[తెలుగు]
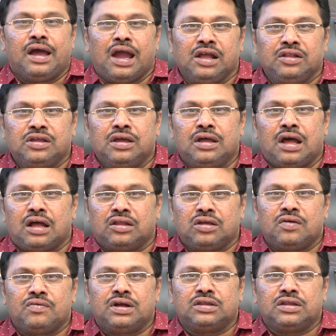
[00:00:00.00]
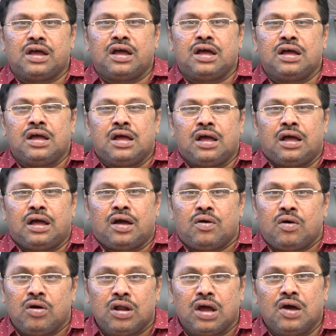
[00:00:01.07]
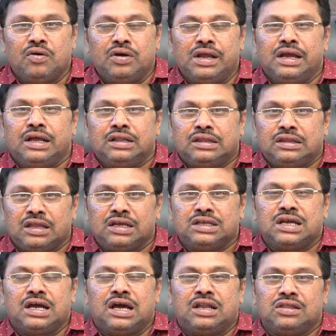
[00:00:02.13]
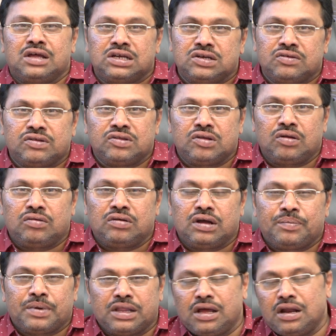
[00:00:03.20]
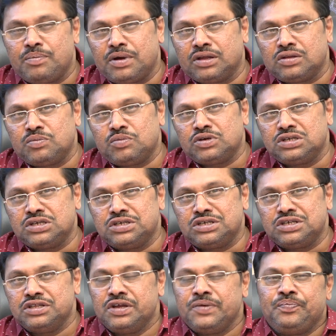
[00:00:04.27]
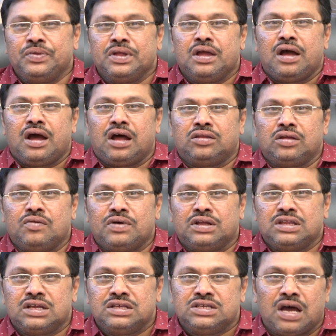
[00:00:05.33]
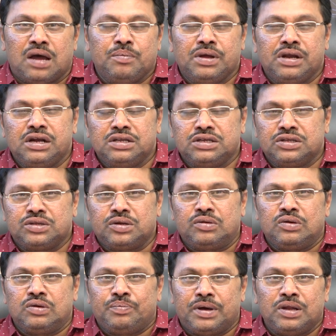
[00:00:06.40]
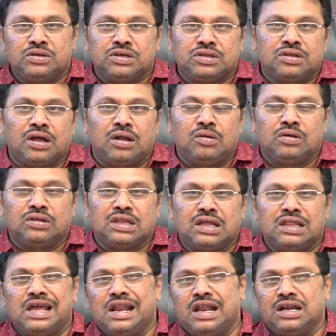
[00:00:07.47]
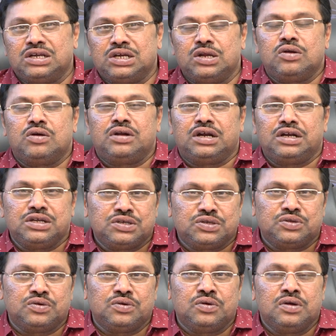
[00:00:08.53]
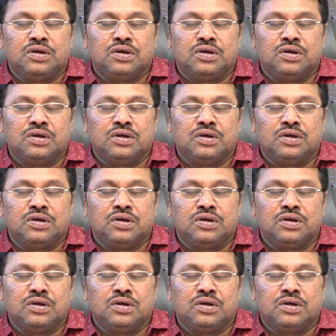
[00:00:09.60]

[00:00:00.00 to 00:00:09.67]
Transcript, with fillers: అయితే ఆ తర్వాత ఓహరావరి తేజ గారి దర్శకత్వంలో కూడా ప్రధాన పాత్ర పోషించింది ఆ తర్వాత జాంబిరెడ్డి చిత్రంలో పలు చిత్రాల్లో తదైన విషయంలో నటిస్తూ